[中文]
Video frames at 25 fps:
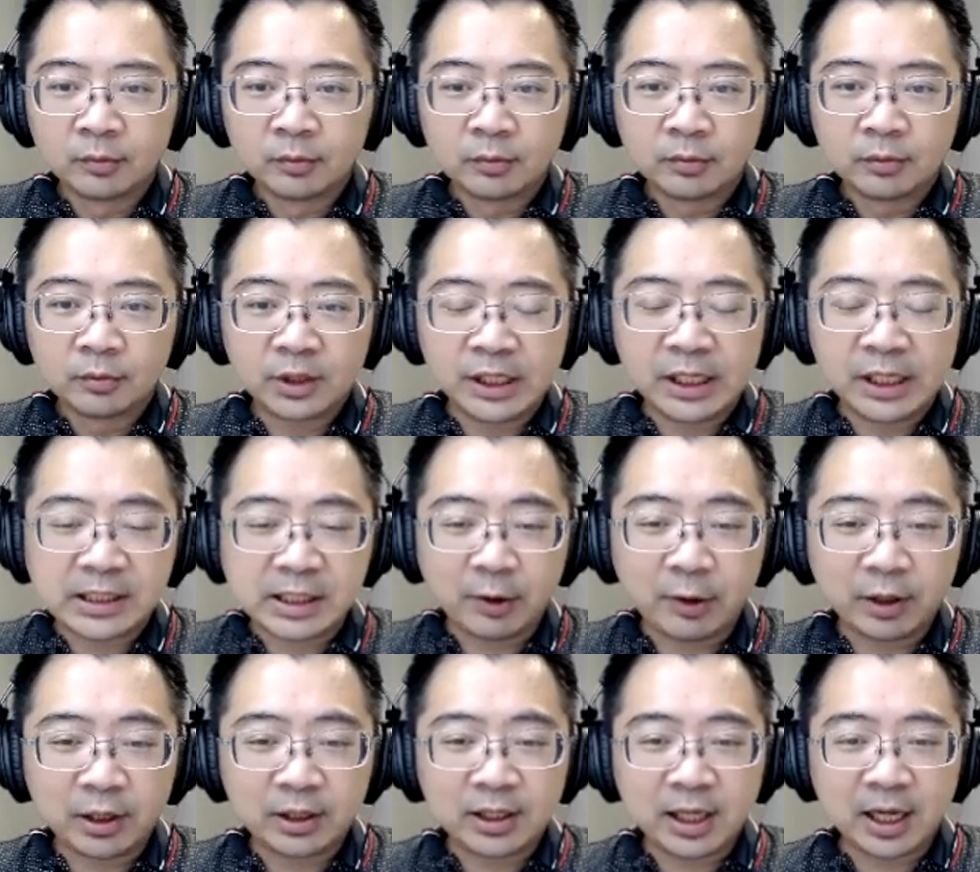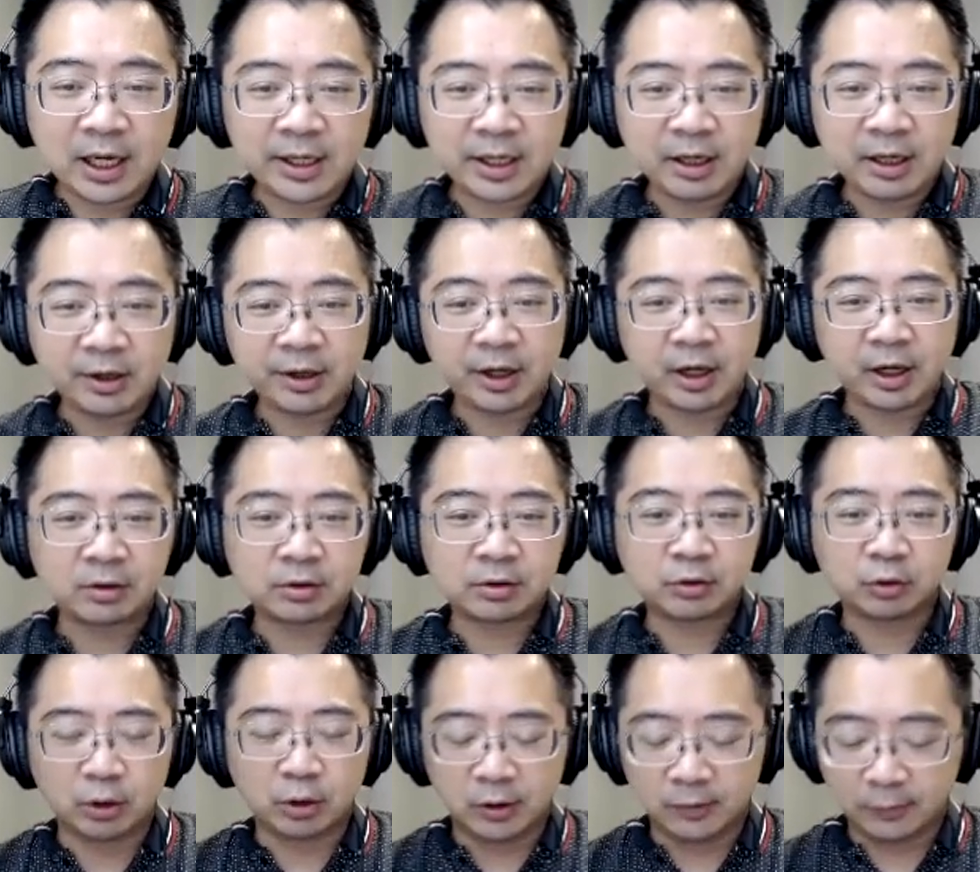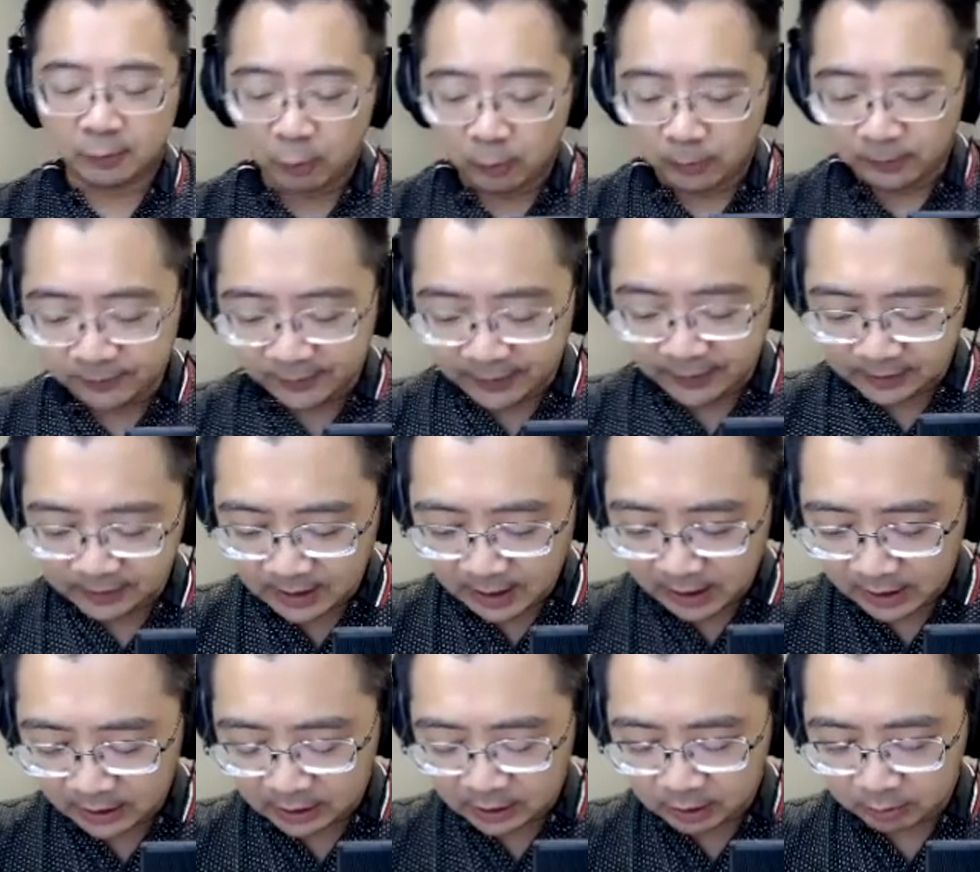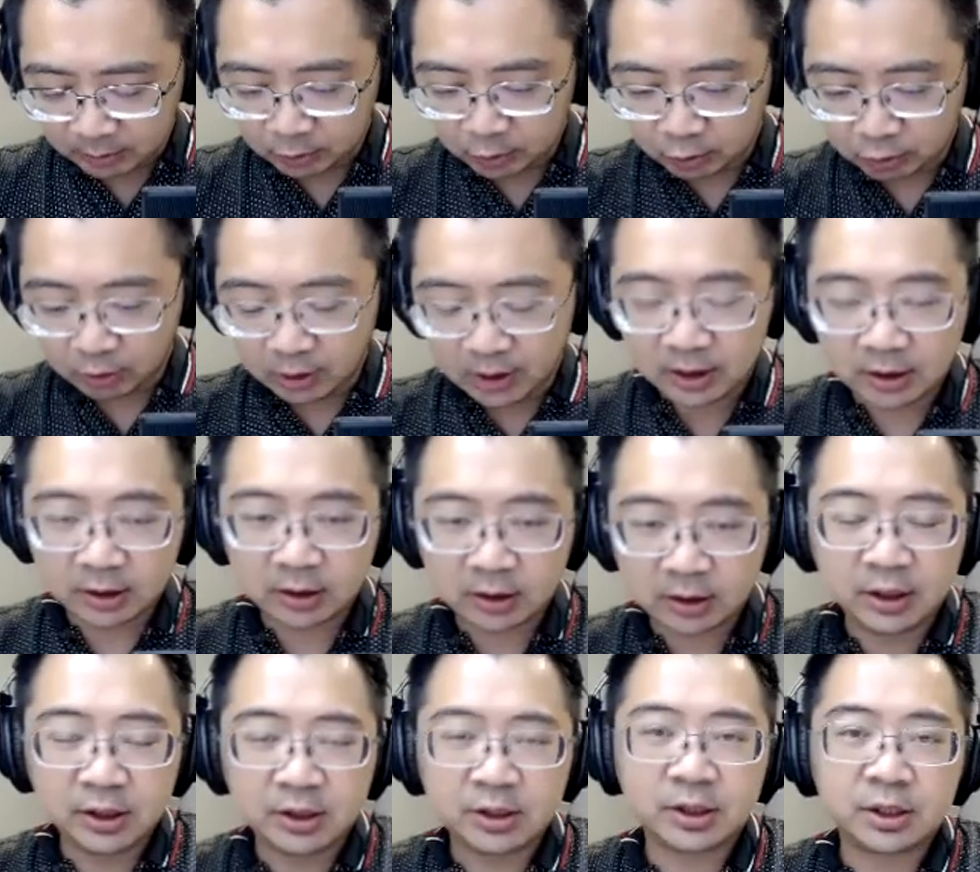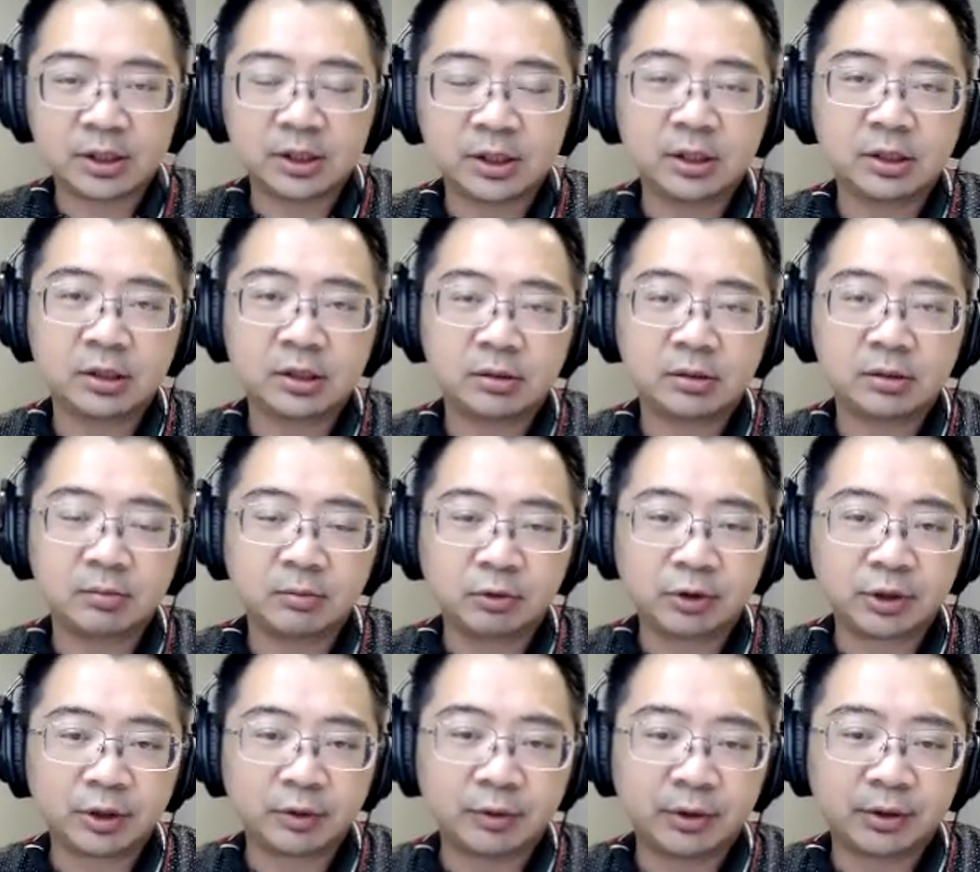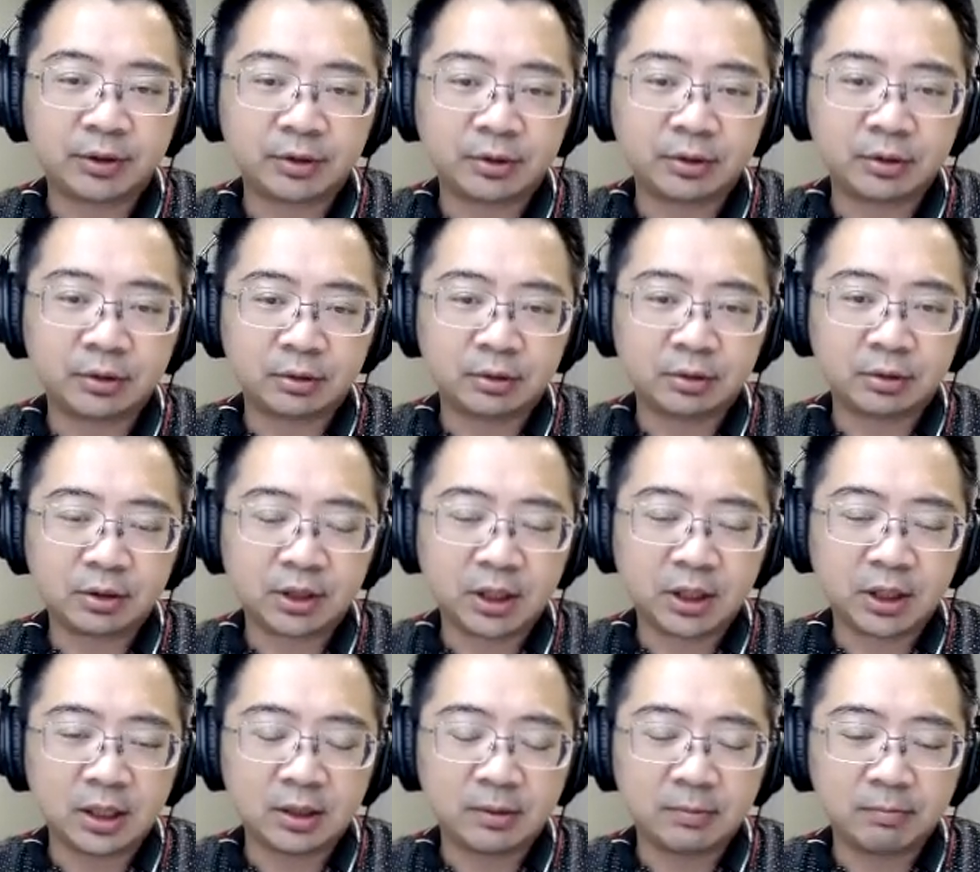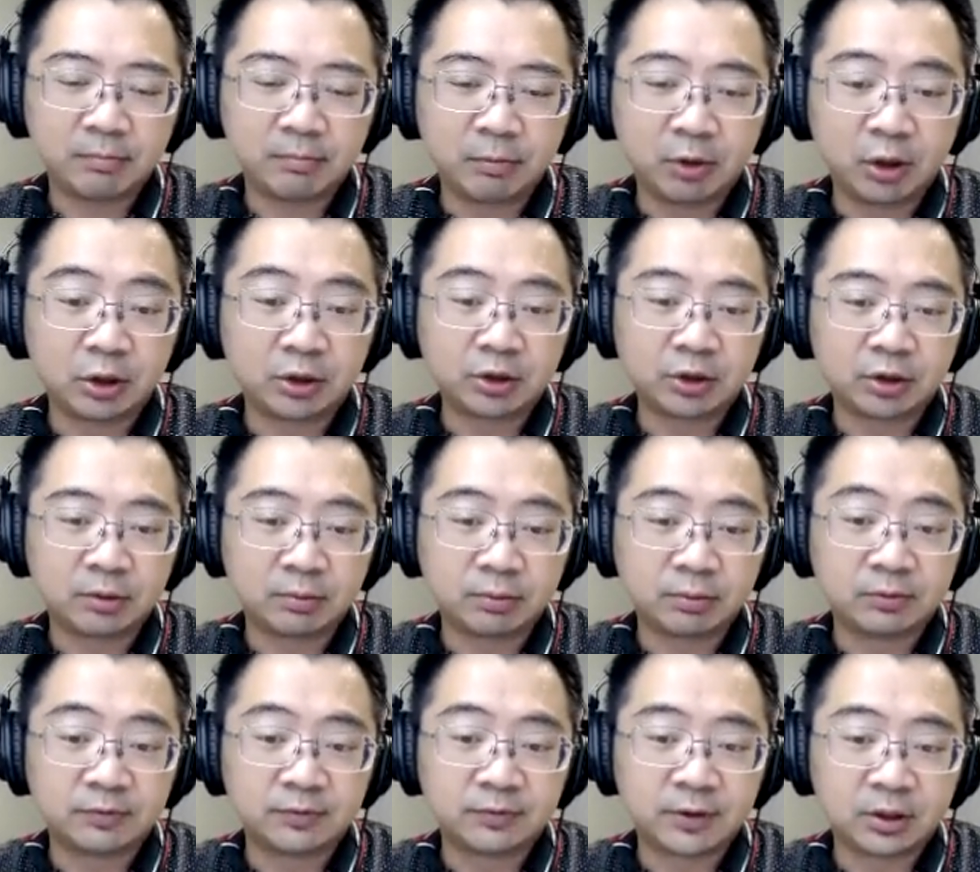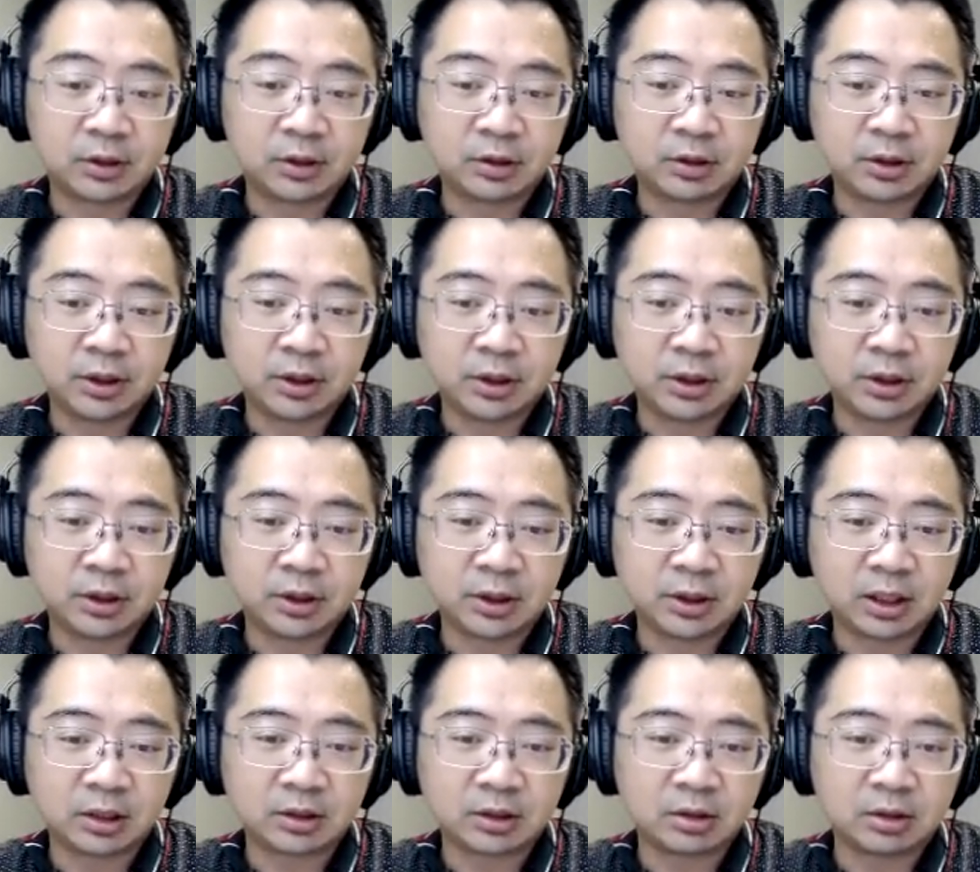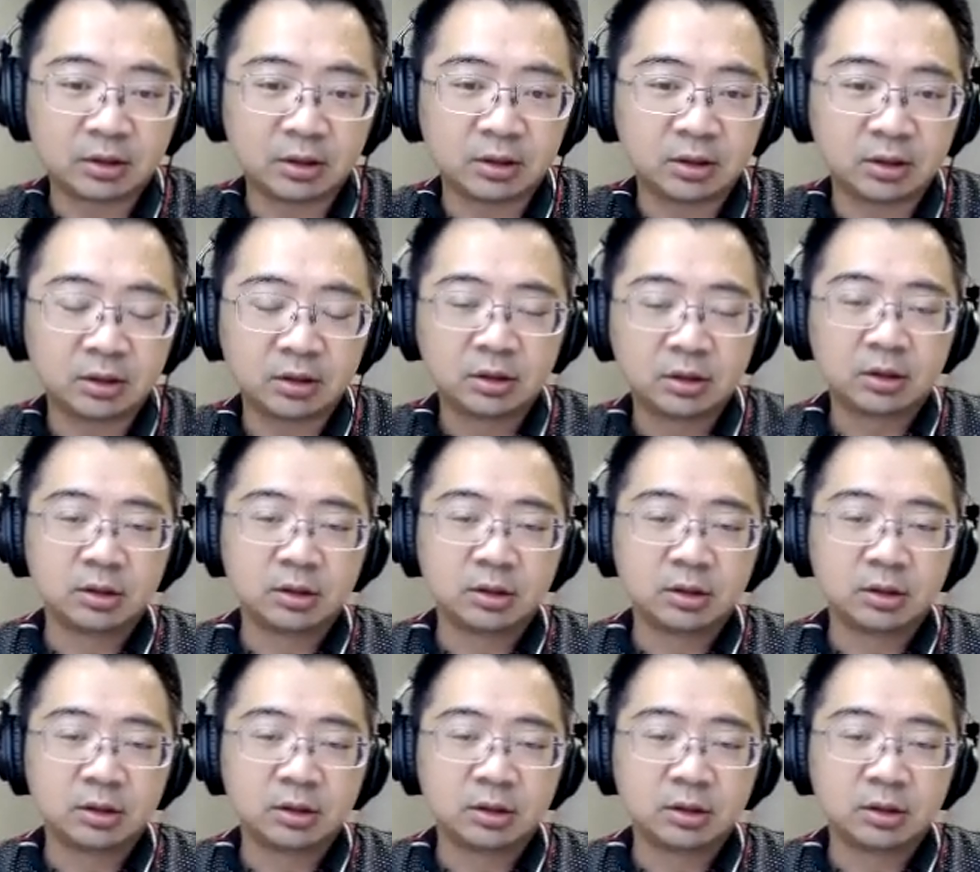今天稍微跟大家聊聊，说我分叉要怎么赚，以及目前为止在 merge 的部分已经开始了。